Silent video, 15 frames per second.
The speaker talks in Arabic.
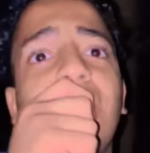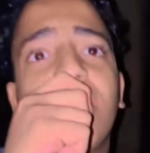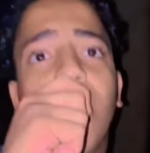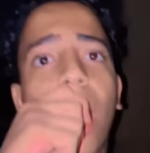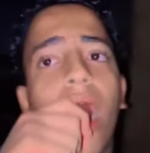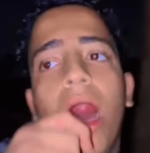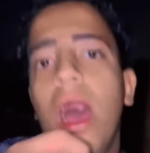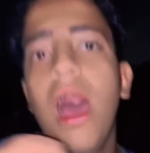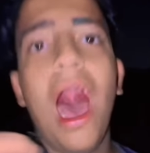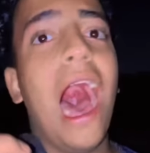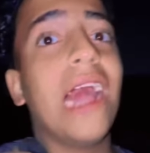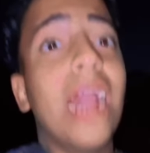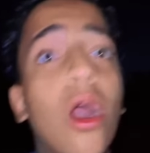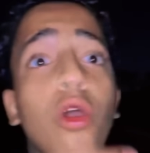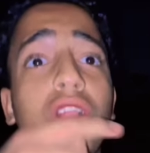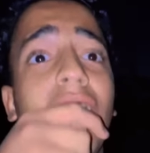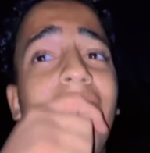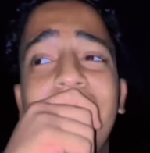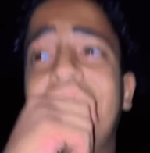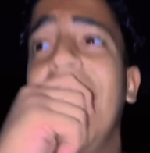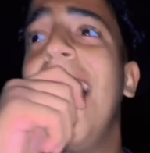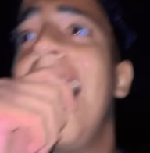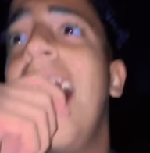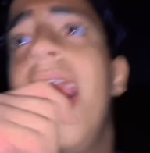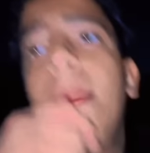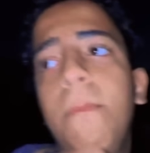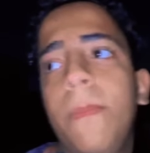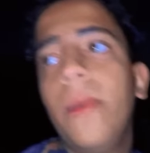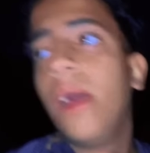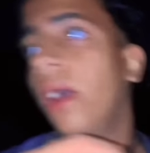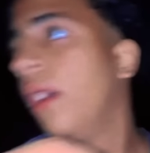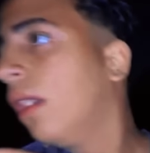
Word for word: اسطى لا يا عم مش هناخد اعدام يا عم ولا